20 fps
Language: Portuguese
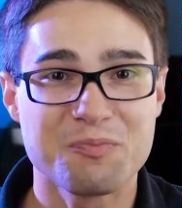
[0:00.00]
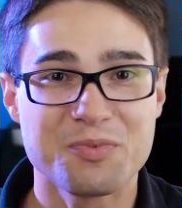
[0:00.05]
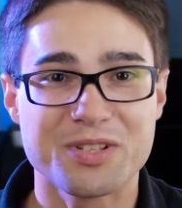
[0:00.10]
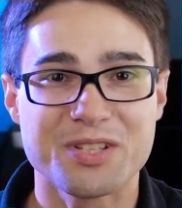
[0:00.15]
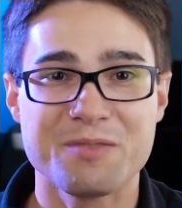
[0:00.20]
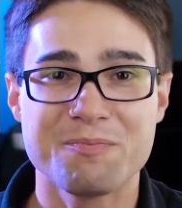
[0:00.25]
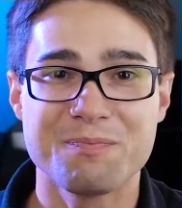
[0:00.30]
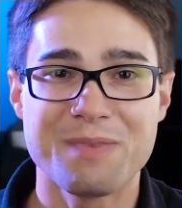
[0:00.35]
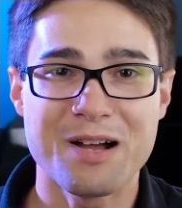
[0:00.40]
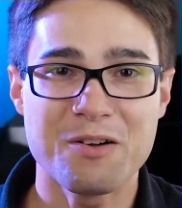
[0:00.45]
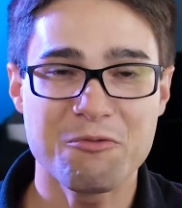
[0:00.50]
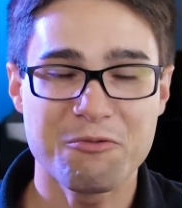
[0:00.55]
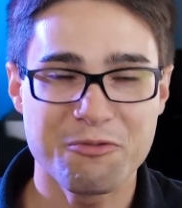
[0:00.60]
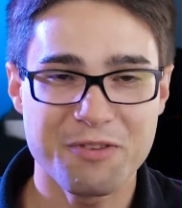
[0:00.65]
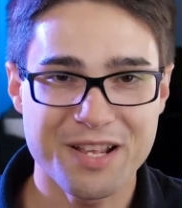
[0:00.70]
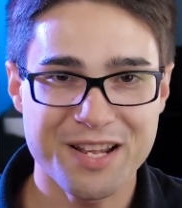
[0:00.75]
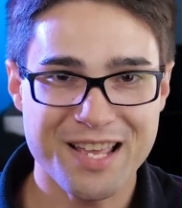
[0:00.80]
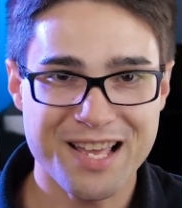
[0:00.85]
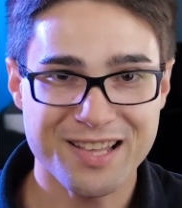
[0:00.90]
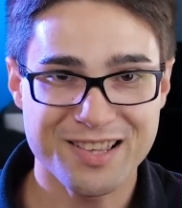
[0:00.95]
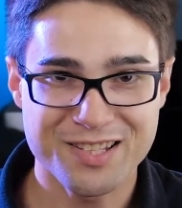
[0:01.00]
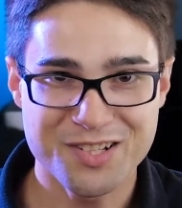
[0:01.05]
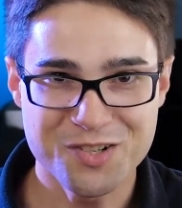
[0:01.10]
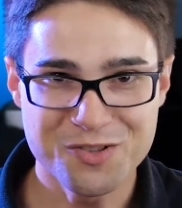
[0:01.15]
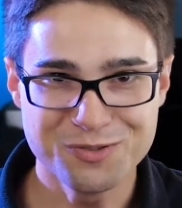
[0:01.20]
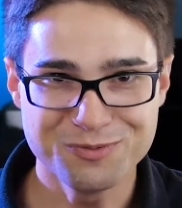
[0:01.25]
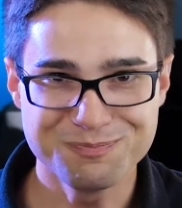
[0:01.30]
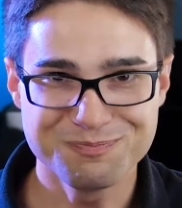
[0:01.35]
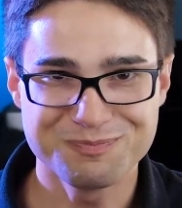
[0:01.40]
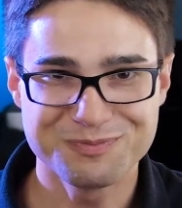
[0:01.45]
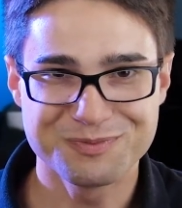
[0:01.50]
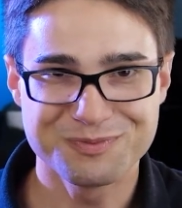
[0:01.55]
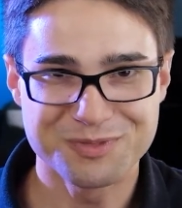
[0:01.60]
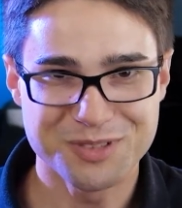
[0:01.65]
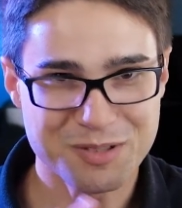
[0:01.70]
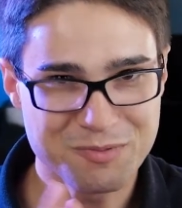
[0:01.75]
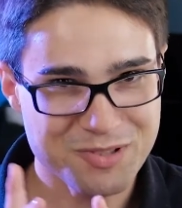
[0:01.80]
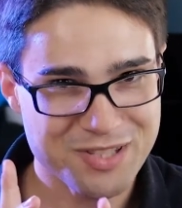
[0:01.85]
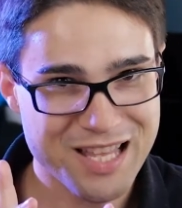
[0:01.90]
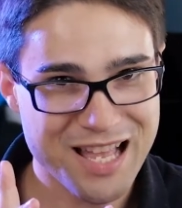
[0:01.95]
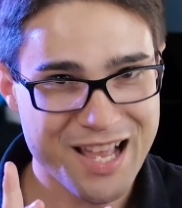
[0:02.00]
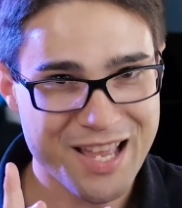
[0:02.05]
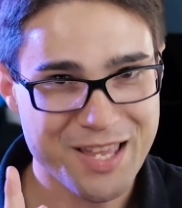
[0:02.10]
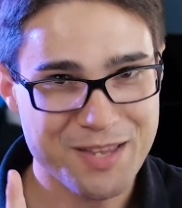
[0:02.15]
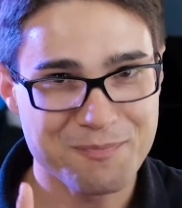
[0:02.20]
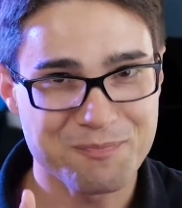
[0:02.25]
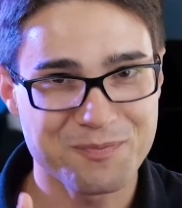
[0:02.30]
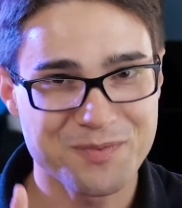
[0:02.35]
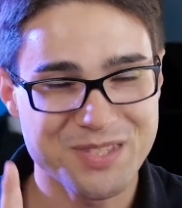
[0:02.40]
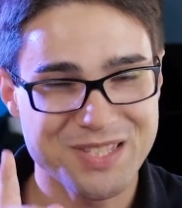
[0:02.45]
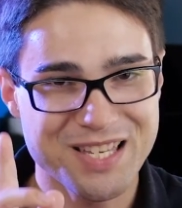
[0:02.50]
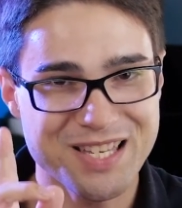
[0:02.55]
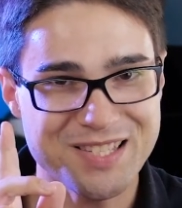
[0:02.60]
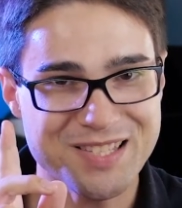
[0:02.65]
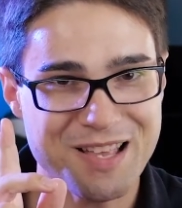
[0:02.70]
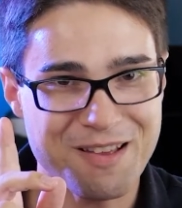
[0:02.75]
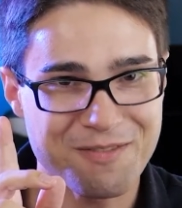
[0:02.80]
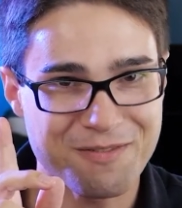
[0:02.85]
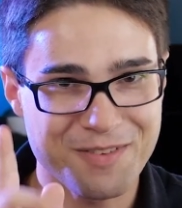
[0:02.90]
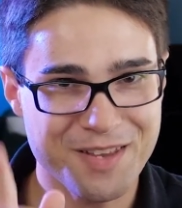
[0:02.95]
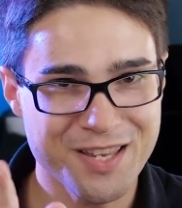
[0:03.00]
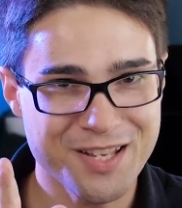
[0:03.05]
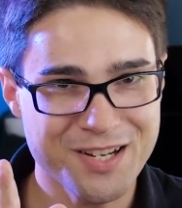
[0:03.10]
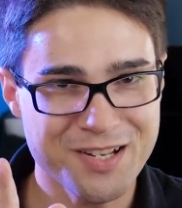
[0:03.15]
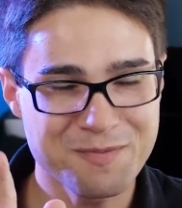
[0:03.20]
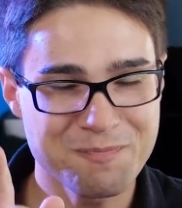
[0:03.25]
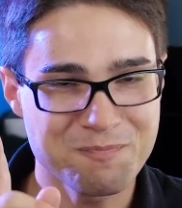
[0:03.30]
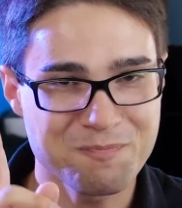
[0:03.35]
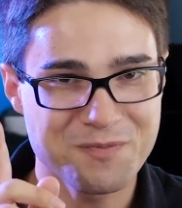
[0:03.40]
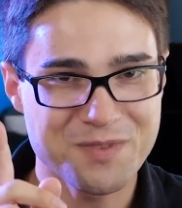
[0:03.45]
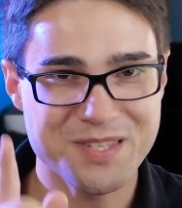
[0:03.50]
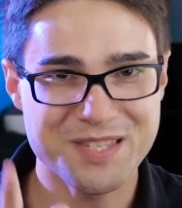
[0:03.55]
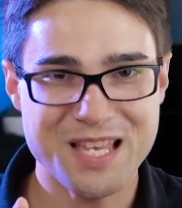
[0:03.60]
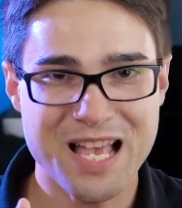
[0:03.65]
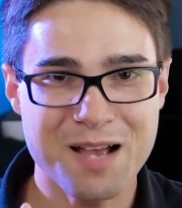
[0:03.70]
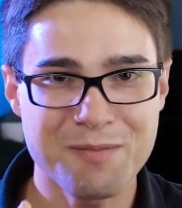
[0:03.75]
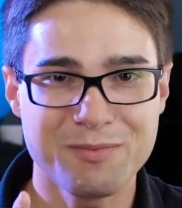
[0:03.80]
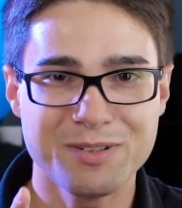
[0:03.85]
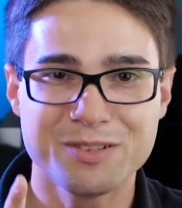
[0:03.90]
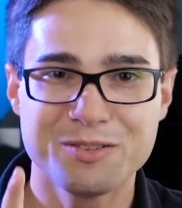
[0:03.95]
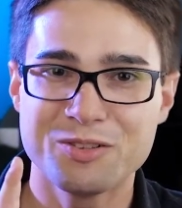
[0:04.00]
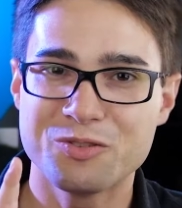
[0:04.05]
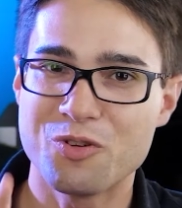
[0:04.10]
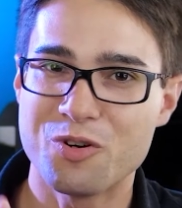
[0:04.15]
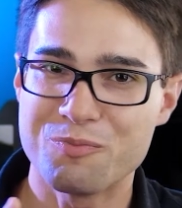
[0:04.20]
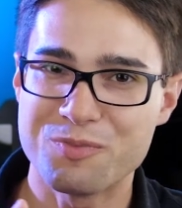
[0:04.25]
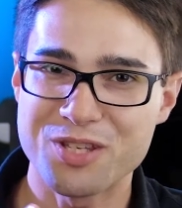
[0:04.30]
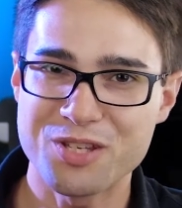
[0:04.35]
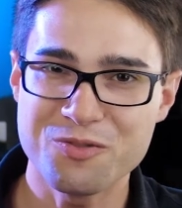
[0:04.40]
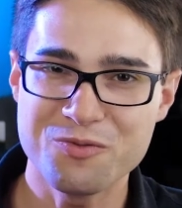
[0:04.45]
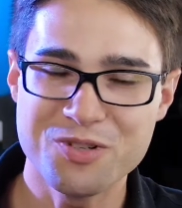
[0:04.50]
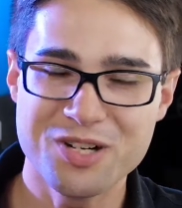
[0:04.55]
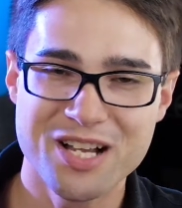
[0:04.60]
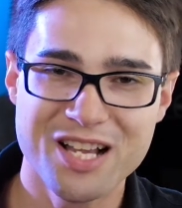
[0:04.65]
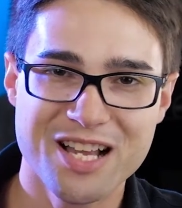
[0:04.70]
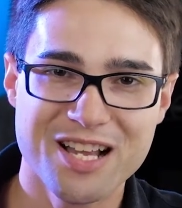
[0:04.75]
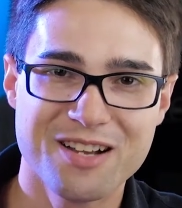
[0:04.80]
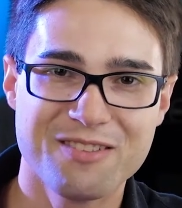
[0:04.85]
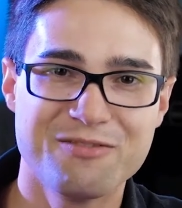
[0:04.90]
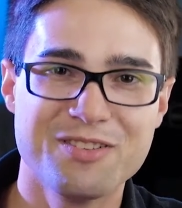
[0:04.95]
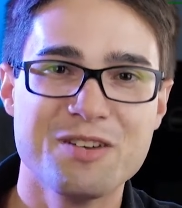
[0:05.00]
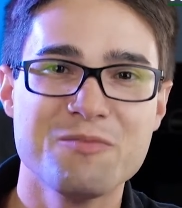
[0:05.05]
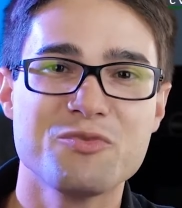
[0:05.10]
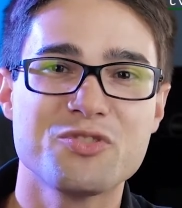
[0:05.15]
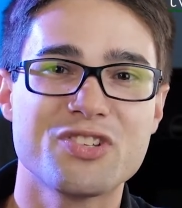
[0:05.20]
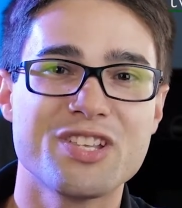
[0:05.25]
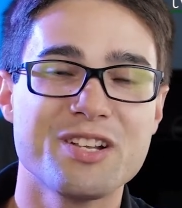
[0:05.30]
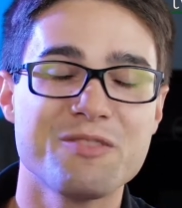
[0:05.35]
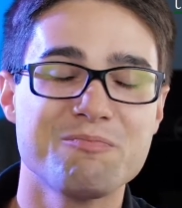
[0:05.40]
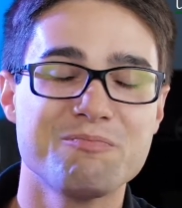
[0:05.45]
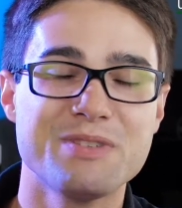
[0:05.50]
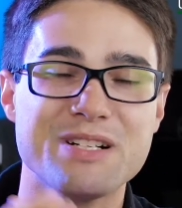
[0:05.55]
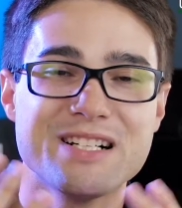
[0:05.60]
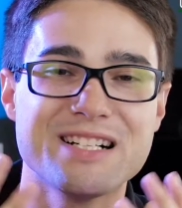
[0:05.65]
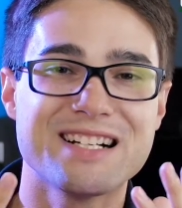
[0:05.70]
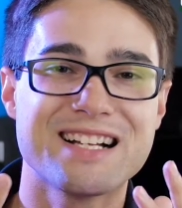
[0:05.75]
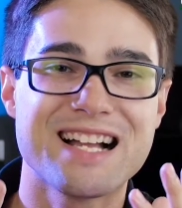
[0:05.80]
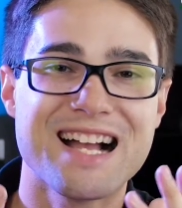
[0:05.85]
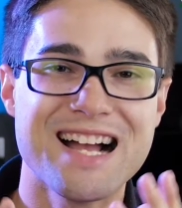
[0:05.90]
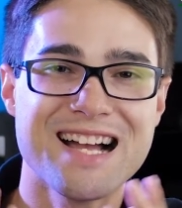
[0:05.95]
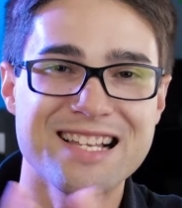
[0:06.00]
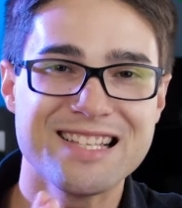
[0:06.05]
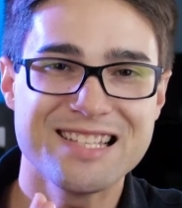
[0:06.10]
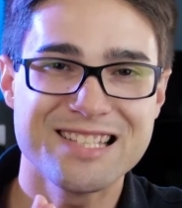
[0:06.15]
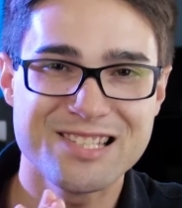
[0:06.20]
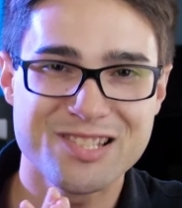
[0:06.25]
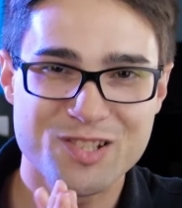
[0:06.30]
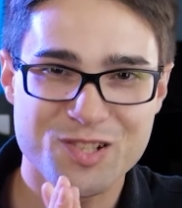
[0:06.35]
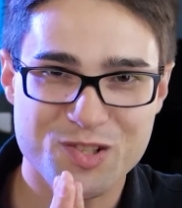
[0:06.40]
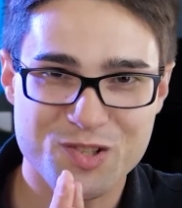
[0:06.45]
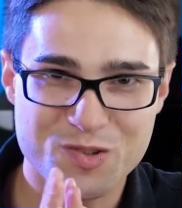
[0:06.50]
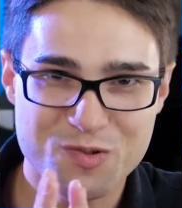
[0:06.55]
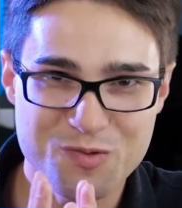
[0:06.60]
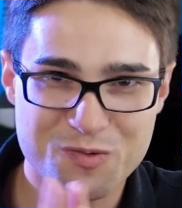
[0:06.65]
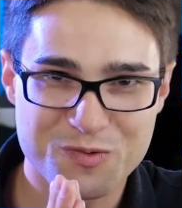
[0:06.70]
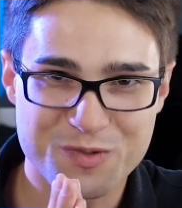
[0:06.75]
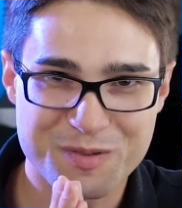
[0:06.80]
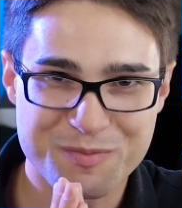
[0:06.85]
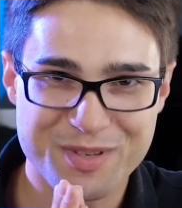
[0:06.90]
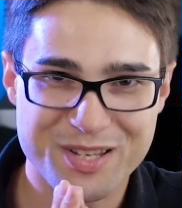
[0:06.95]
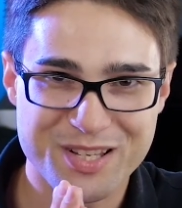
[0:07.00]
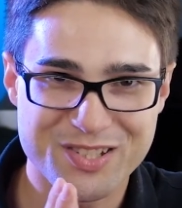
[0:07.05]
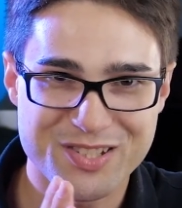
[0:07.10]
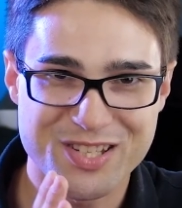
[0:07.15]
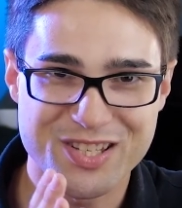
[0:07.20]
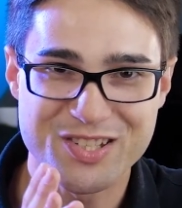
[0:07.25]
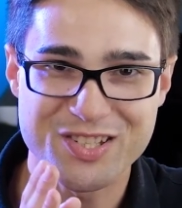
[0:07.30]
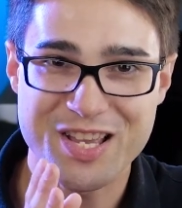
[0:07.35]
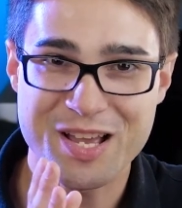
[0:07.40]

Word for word: porque para o feriadão, vamos lá, hein? Sexta-feira, sábado e domingo, vamos ter pancadas de chuva, minha gente.